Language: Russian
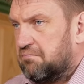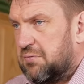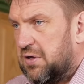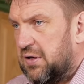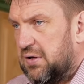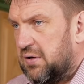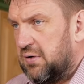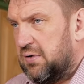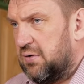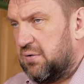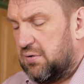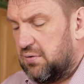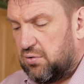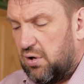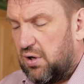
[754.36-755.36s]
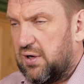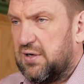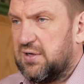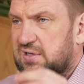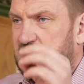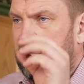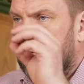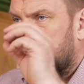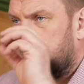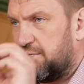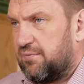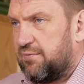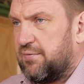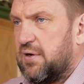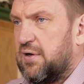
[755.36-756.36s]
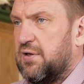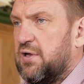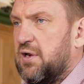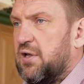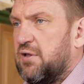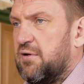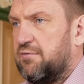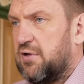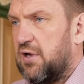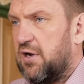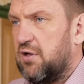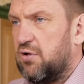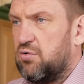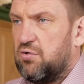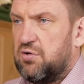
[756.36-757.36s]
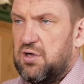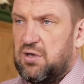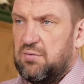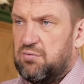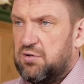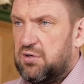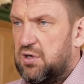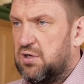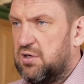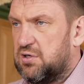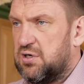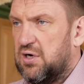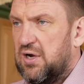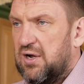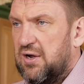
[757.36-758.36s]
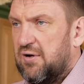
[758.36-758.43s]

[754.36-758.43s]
не, только если вот конкретно в тарелку где-нибудь едешь,